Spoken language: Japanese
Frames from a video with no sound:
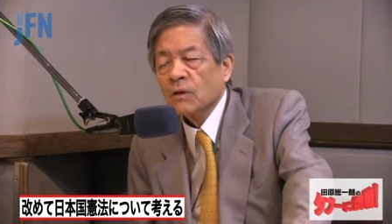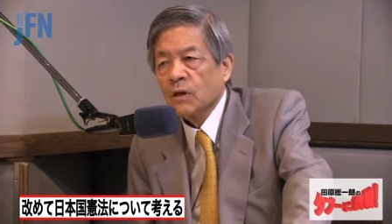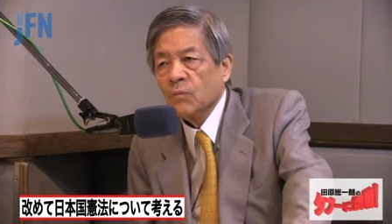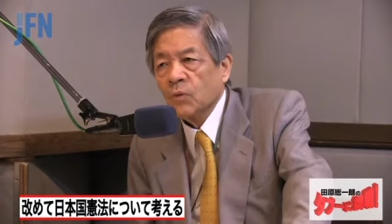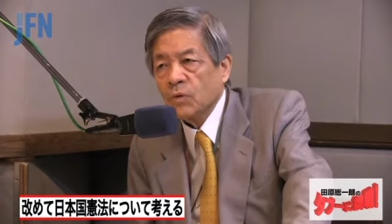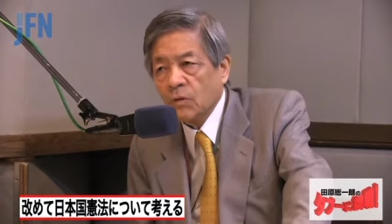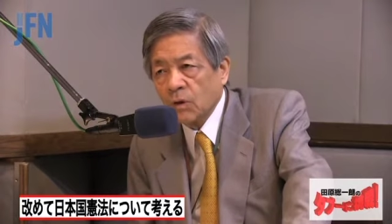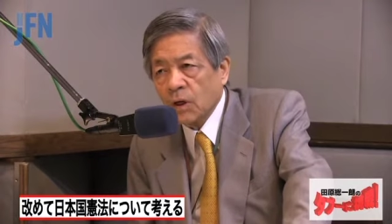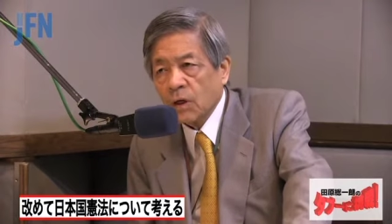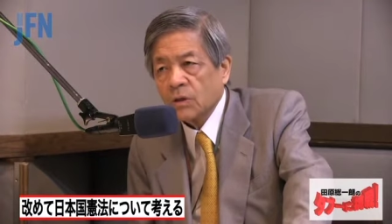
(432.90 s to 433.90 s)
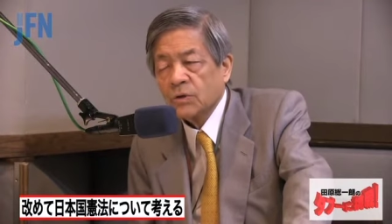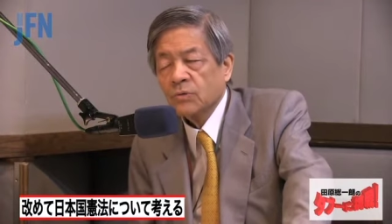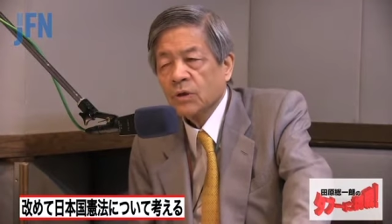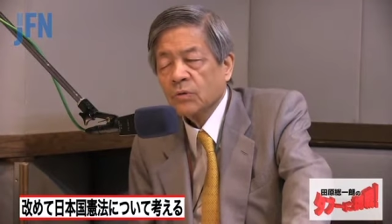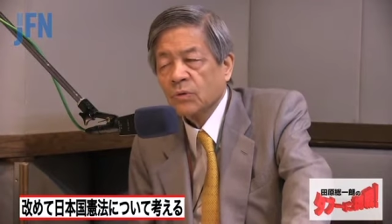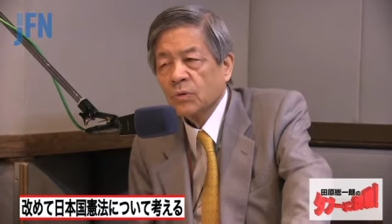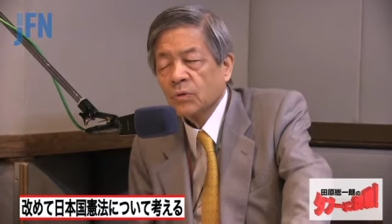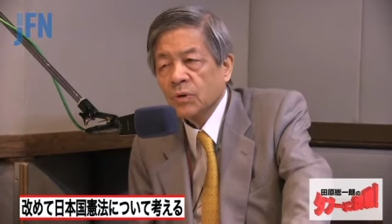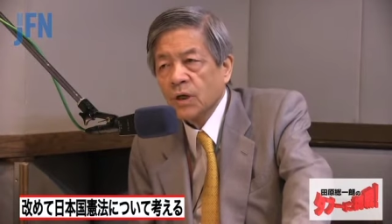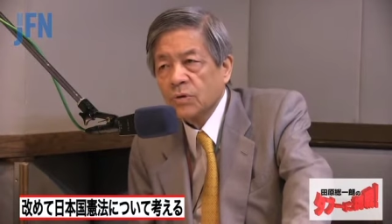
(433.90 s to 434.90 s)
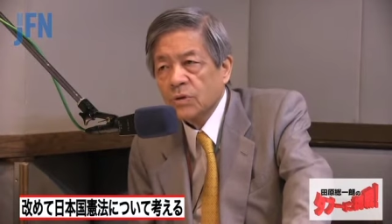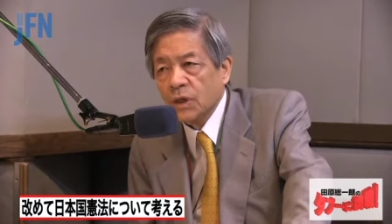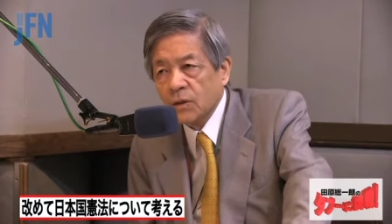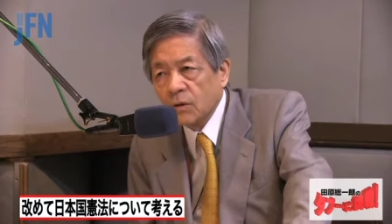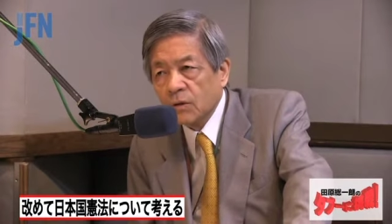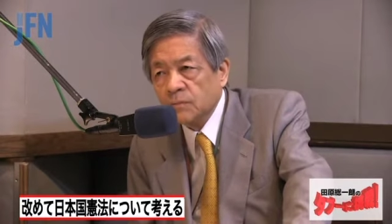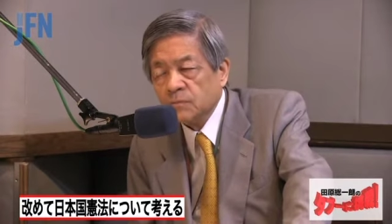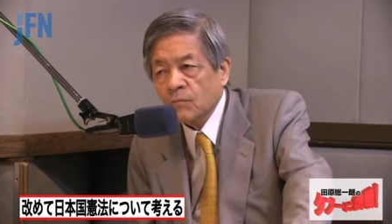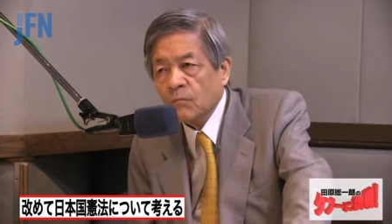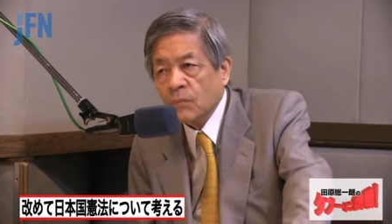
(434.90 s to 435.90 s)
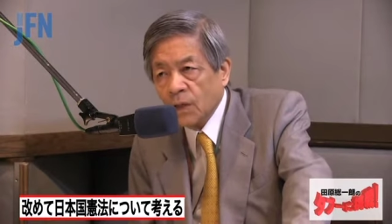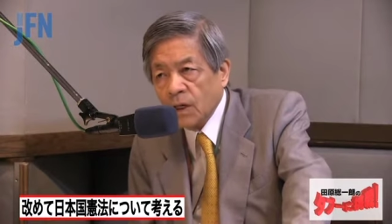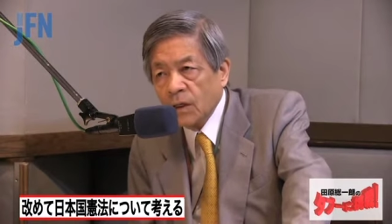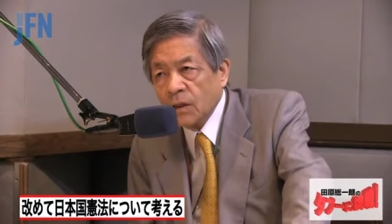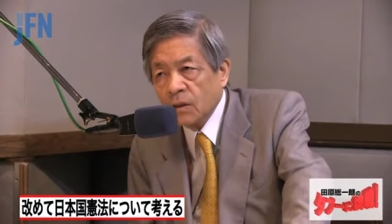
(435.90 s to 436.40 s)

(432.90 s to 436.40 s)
で僕らは小学校のごねん生のね、